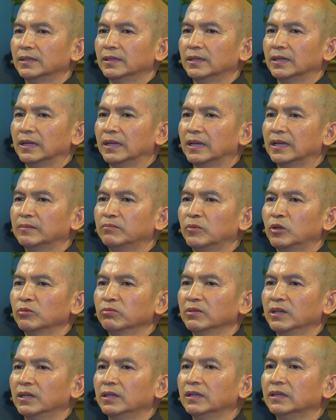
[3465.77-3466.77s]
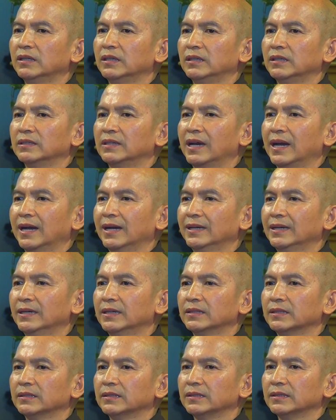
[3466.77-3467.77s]
là một người đã
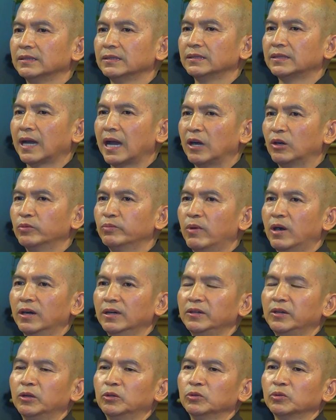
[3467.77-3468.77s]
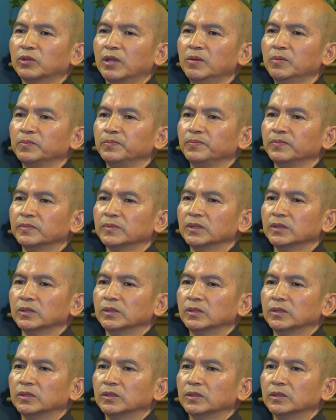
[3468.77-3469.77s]
cạo bỏ râu tóc,
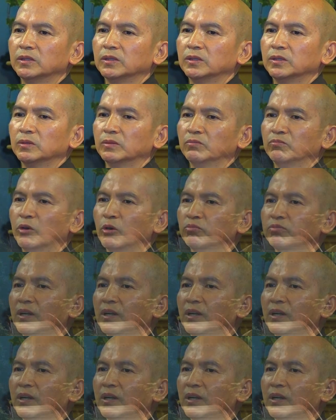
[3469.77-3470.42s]
một